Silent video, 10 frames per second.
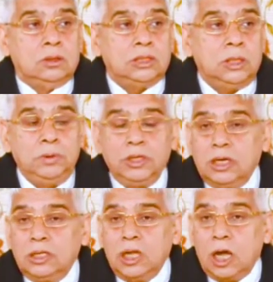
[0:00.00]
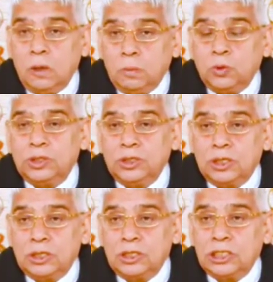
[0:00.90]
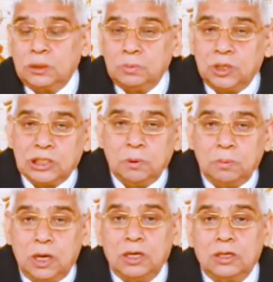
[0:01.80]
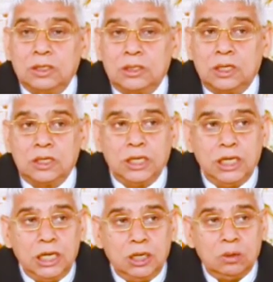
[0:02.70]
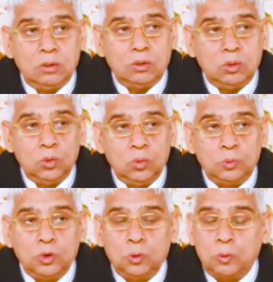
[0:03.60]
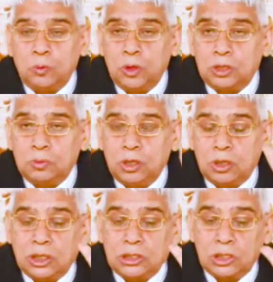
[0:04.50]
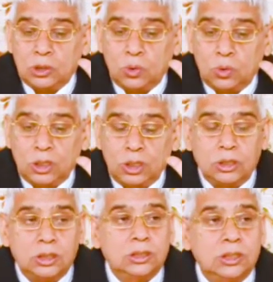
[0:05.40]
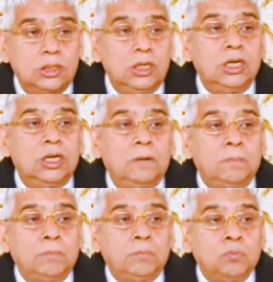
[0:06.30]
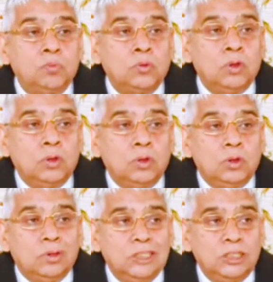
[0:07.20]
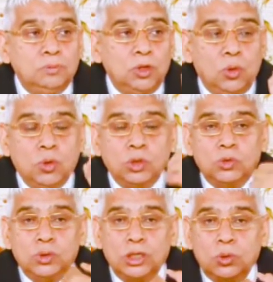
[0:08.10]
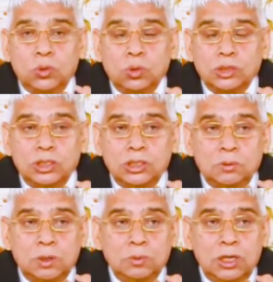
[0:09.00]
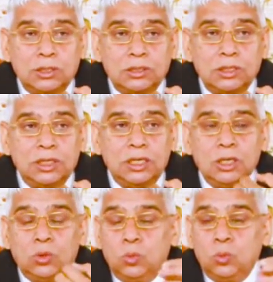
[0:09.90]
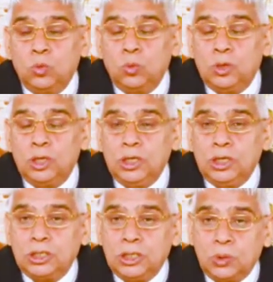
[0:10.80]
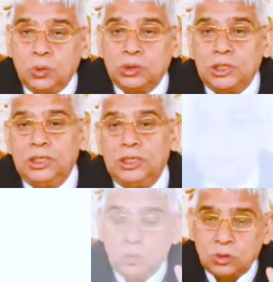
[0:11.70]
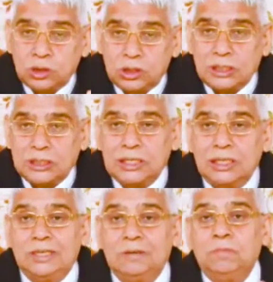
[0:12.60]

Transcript: सभी का धारण पोषण करता है सबकी संभाल करता है एक रूप तो परमात्मा का सतलोक के अंदर स्थिर है जिसमें करोड़ सूर्य करोड़ चंद्रमा मिला दे एक रोमकूप की इतनी रोशनी है मनुष्य दृश्य है